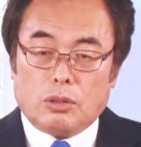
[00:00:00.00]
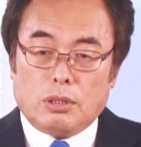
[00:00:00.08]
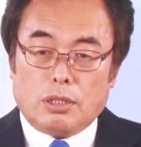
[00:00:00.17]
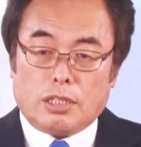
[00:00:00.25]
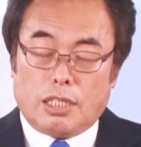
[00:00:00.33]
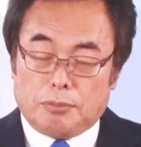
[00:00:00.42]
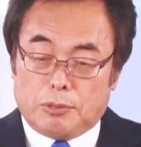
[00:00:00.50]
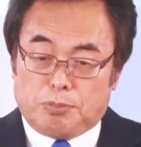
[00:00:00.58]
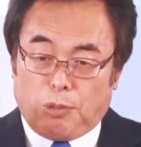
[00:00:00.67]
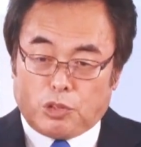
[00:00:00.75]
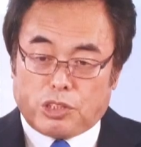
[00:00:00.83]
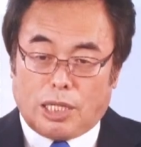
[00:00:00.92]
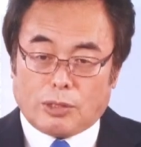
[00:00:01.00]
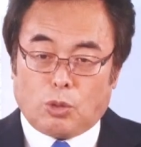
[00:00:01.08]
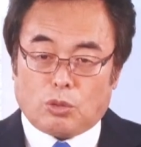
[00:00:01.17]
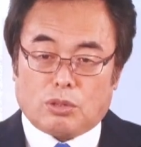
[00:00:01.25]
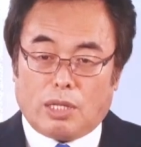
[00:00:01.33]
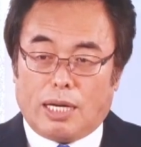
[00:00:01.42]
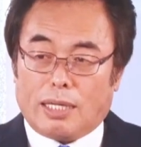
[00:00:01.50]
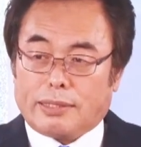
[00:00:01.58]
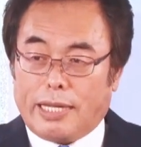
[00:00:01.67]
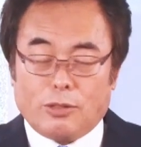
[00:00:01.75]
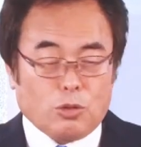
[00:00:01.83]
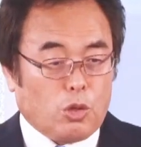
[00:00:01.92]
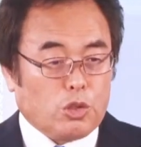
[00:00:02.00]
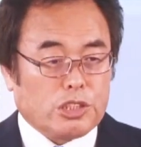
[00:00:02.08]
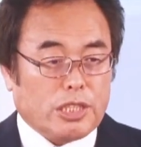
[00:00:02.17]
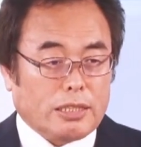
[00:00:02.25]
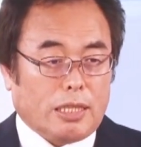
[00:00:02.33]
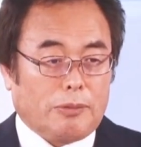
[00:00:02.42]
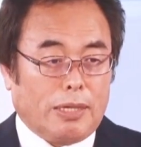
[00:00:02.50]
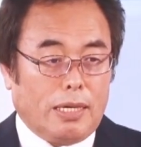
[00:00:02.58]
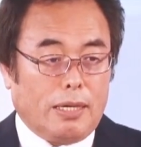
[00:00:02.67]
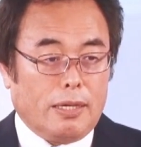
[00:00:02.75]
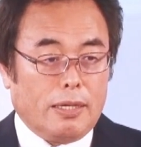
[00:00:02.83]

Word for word: キム牧師が取った伝道の仕方は